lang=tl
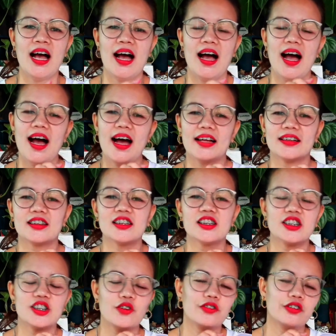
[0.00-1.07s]
At
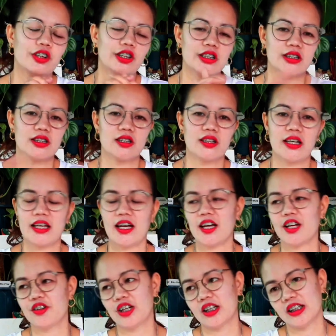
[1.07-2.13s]
of course, kaya
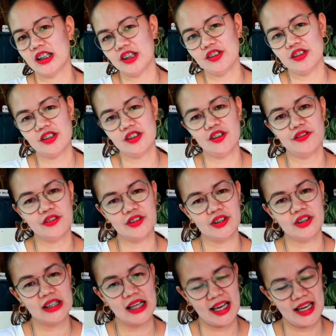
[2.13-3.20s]
kayo nandito oh,
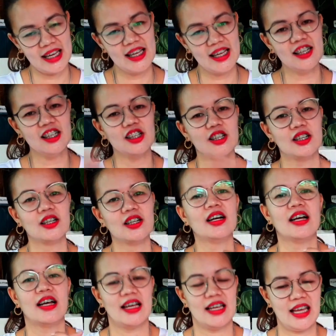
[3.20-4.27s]
dahil,
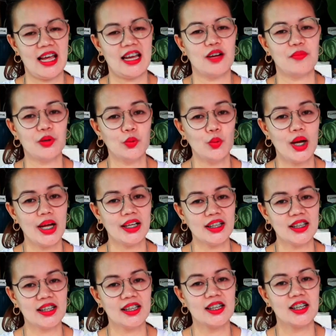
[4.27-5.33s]
yeah, number
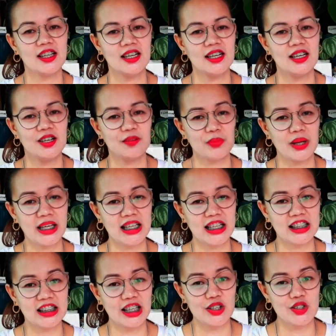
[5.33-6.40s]
one,
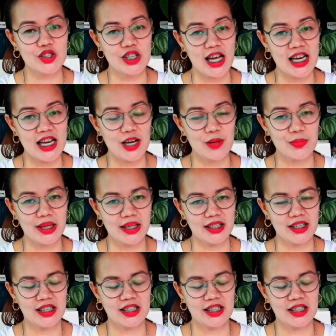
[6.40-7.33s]
mahilig tayo sa halaman.